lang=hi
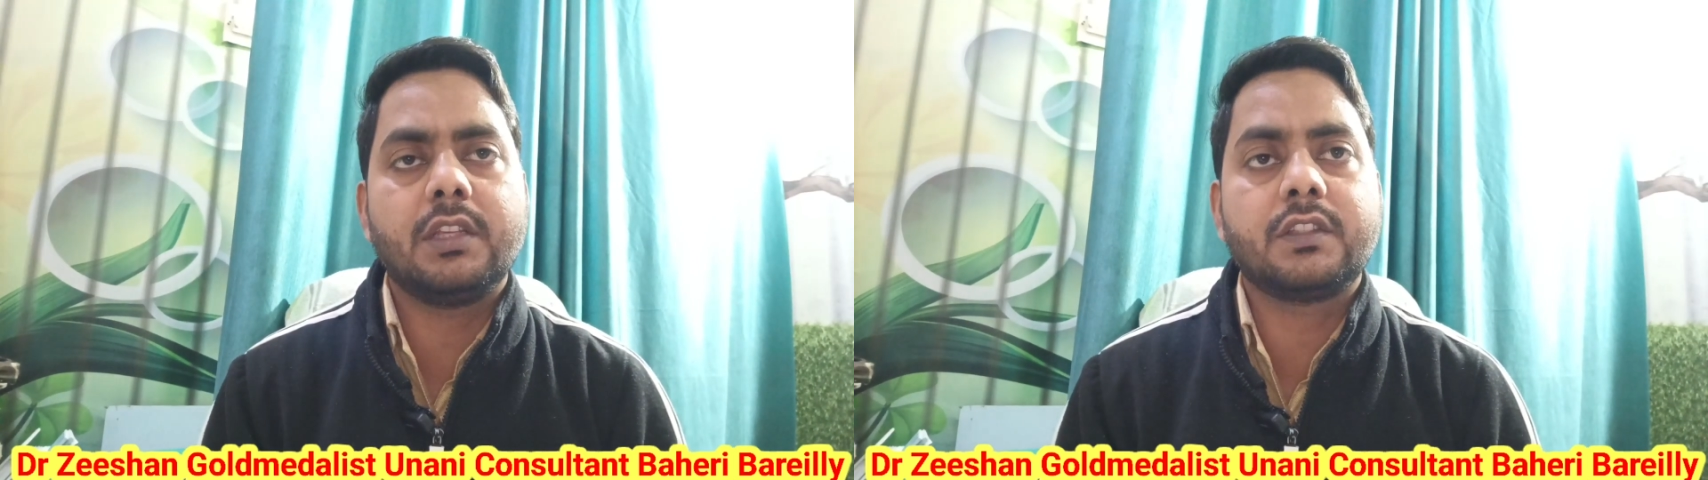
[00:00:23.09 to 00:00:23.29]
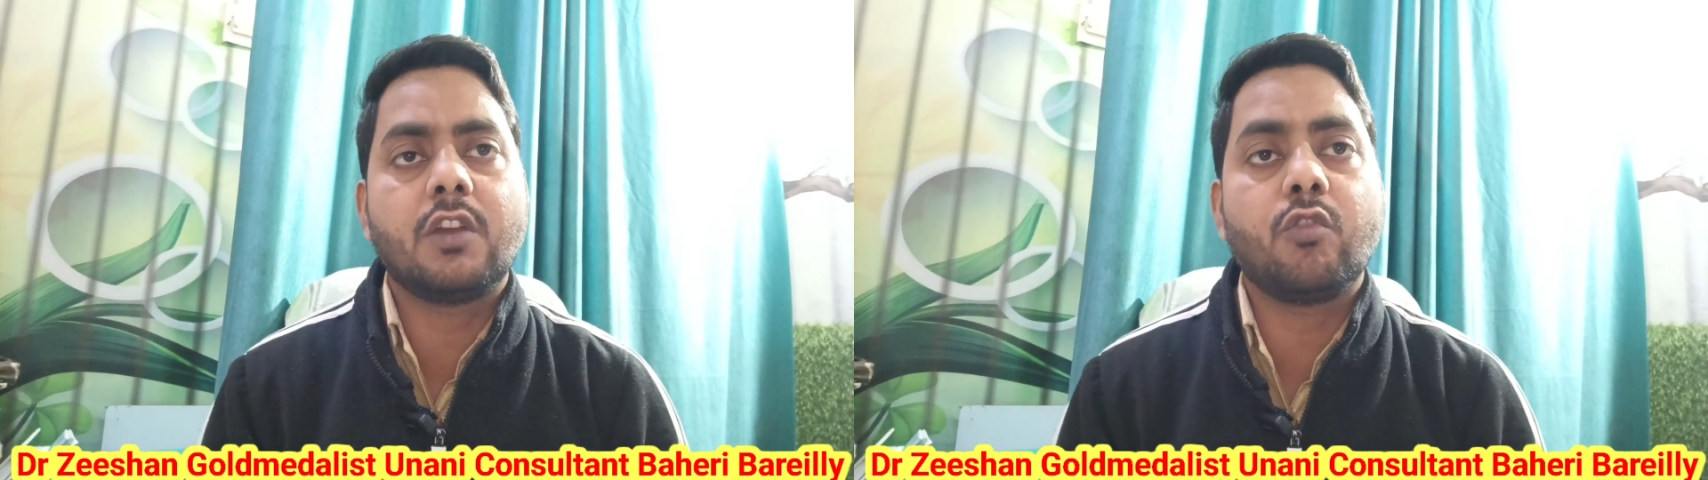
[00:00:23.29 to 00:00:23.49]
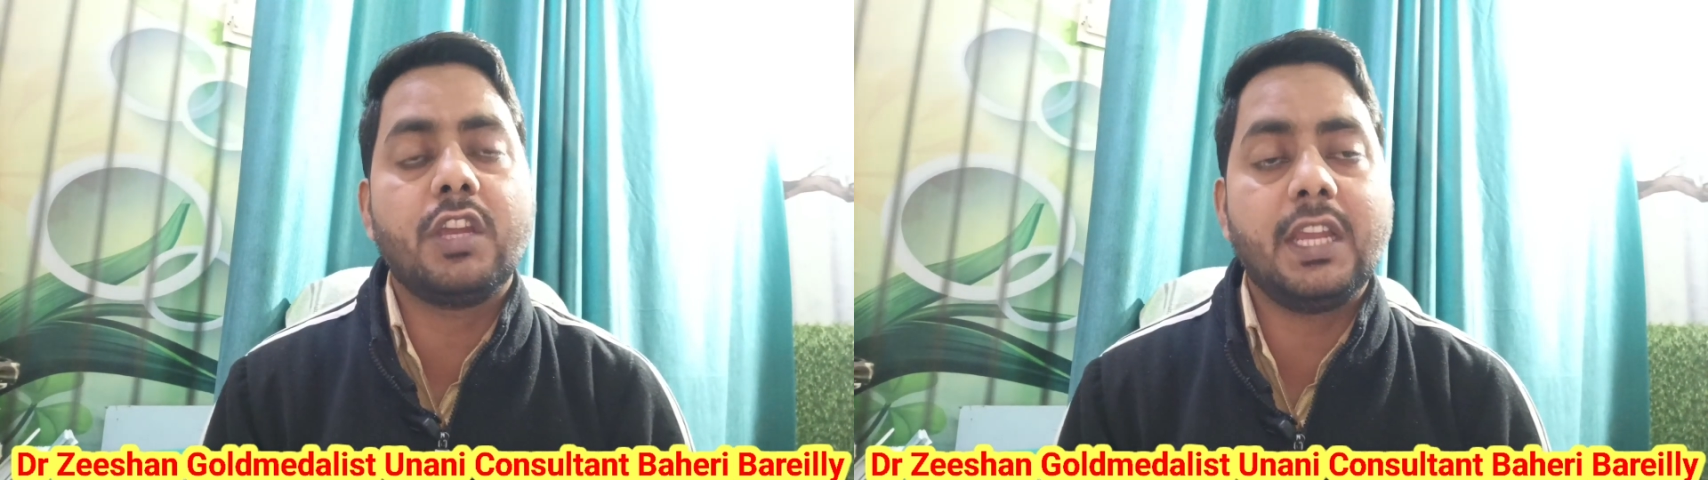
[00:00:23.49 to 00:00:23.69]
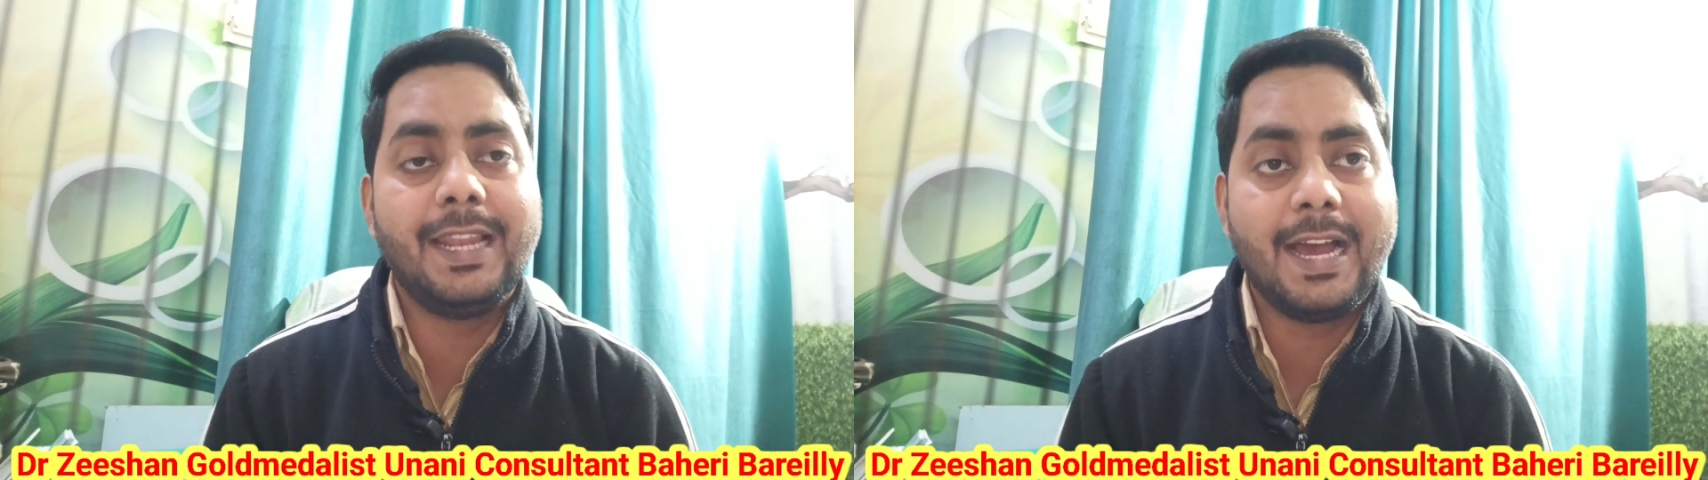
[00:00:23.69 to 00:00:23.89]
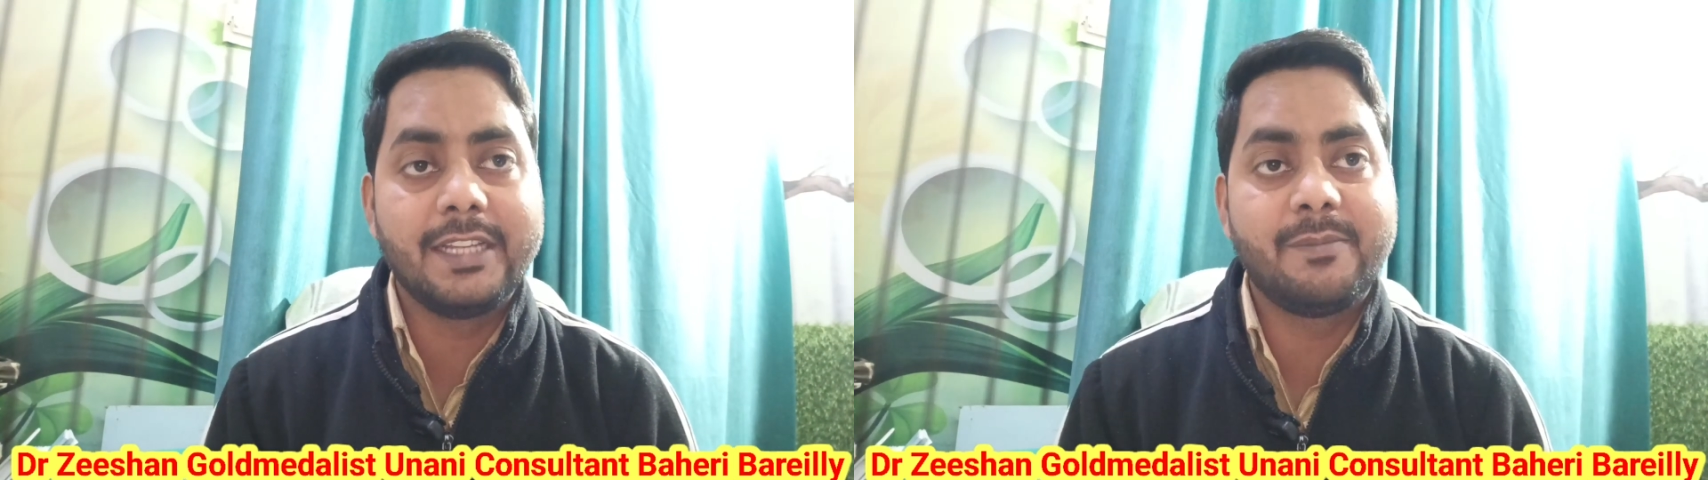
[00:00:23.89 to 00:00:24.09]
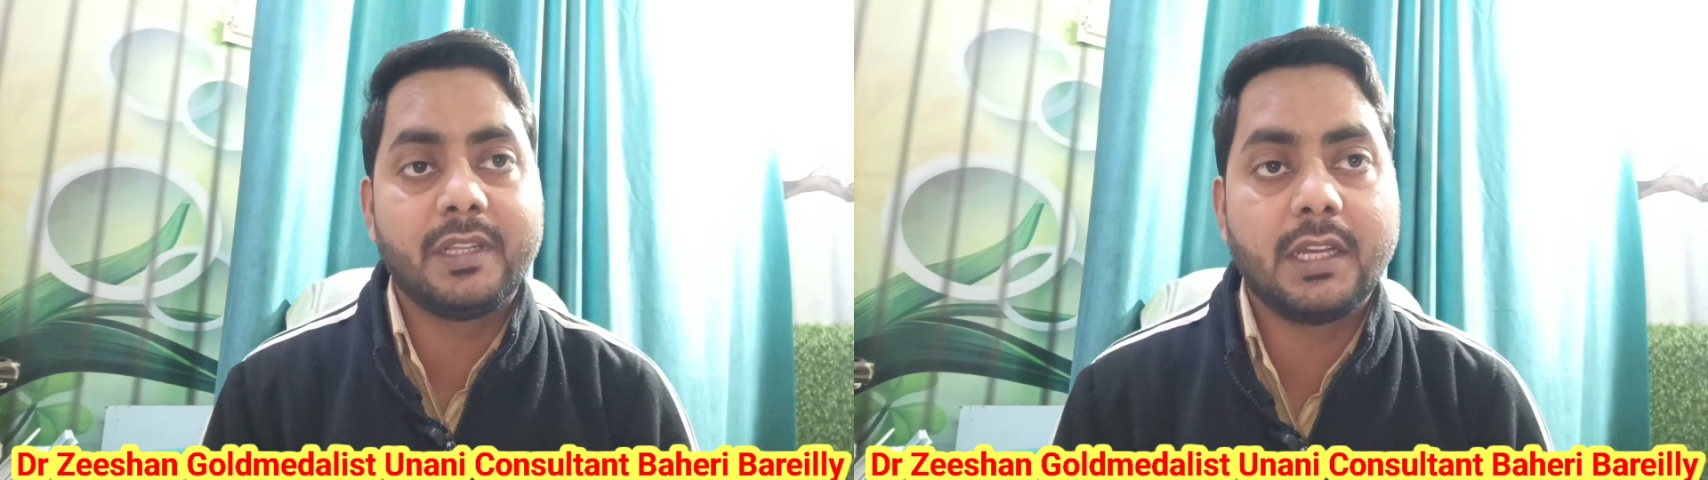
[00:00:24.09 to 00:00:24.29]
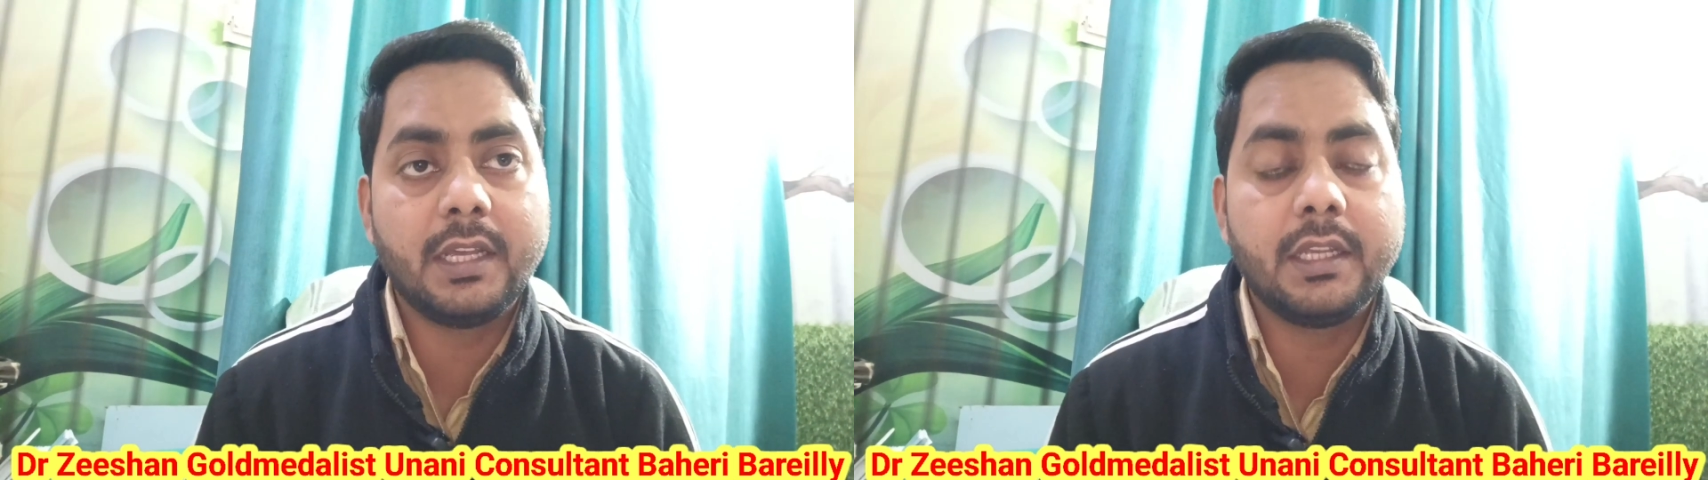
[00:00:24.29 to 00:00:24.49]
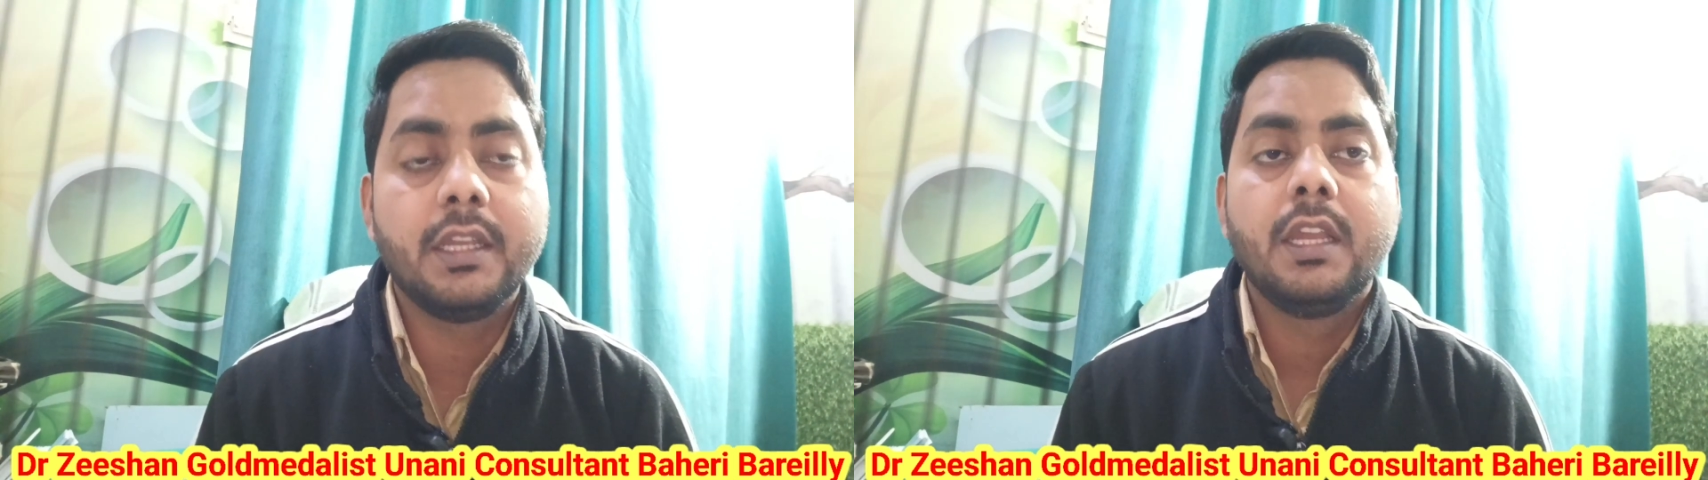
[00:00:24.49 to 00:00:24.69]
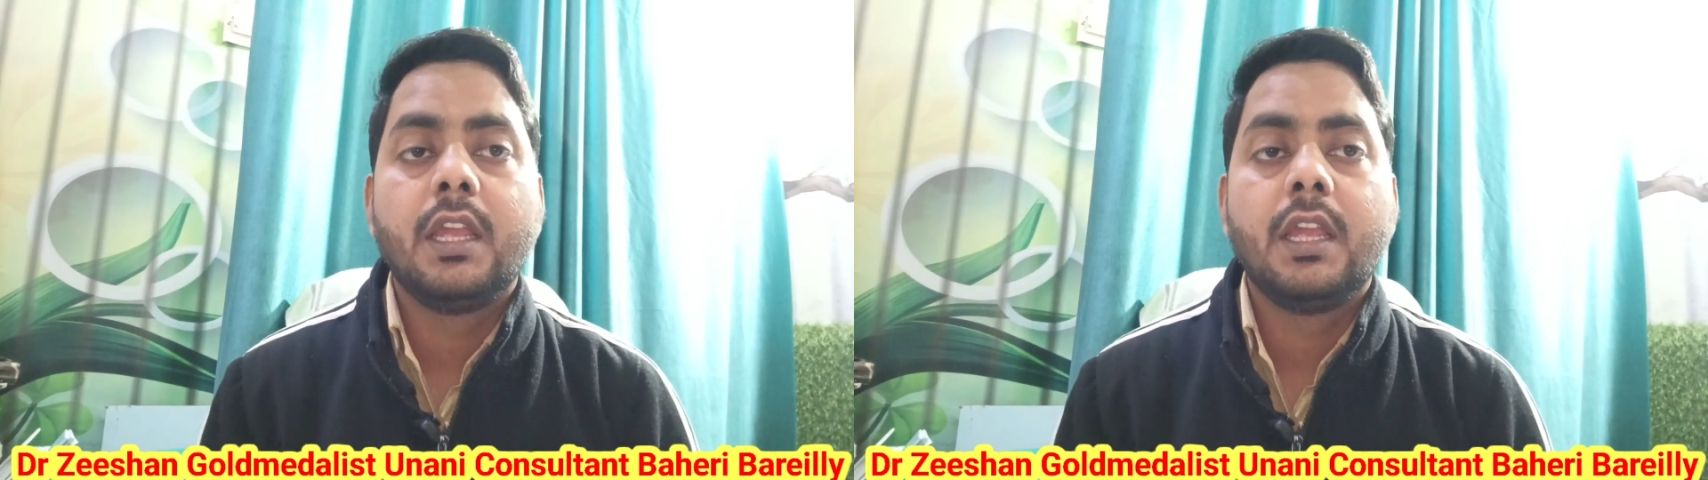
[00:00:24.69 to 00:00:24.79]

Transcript: इसका कोई इलाज बताएं